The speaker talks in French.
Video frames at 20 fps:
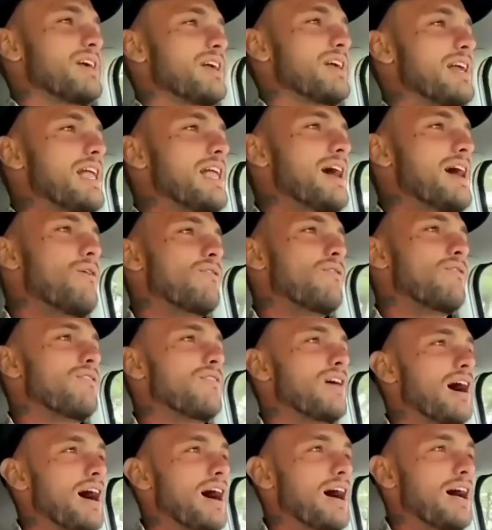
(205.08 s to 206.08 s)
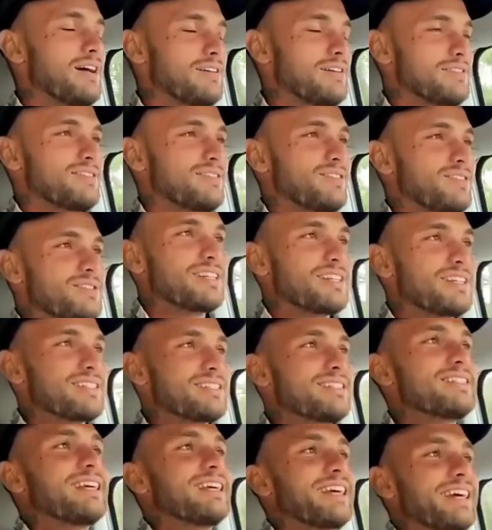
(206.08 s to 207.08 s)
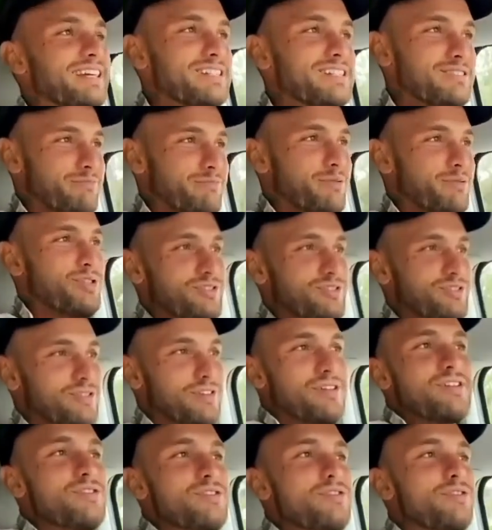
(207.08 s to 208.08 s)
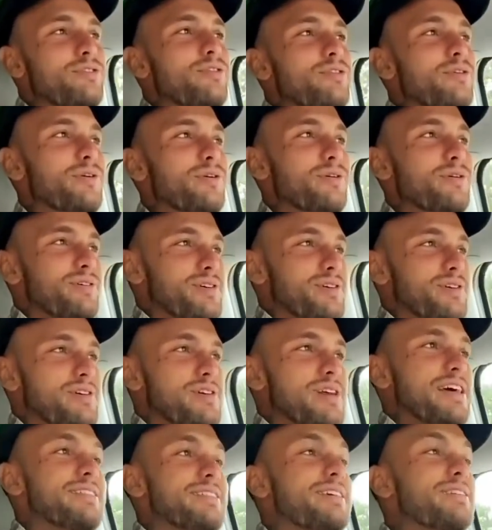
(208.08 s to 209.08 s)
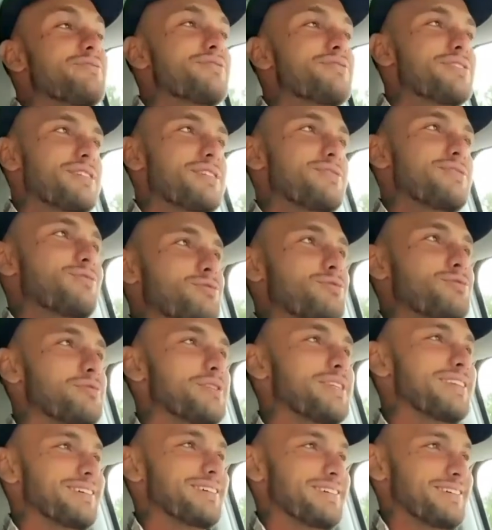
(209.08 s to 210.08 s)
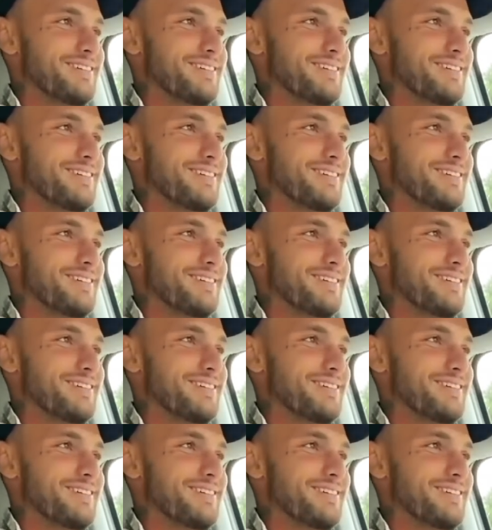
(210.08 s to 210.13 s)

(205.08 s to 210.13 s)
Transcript: Là, on va dans un secret spot de euh, la dégustation d'huîtres.